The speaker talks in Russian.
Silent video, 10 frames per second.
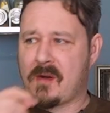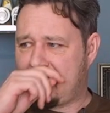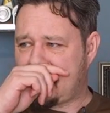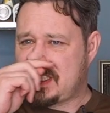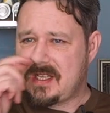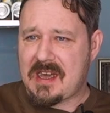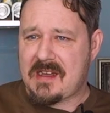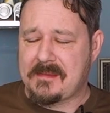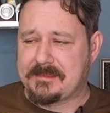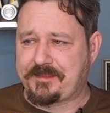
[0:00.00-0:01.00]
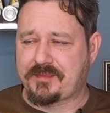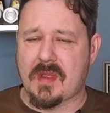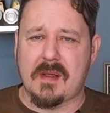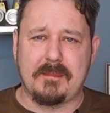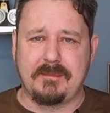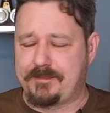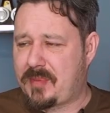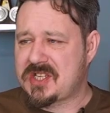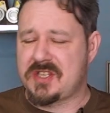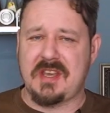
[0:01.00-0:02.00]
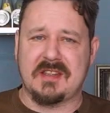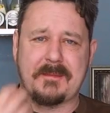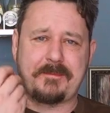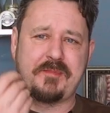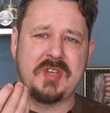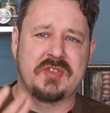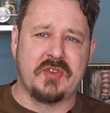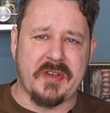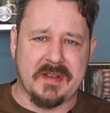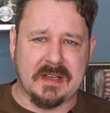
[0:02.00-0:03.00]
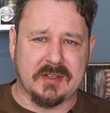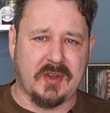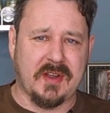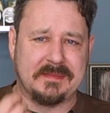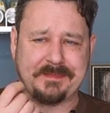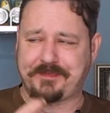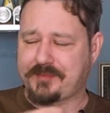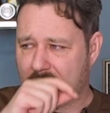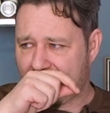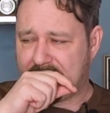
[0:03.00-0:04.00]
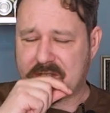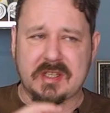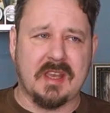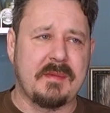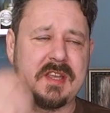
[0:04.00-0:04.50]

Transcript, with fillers: Он вот не как паштет мясной, который все-таки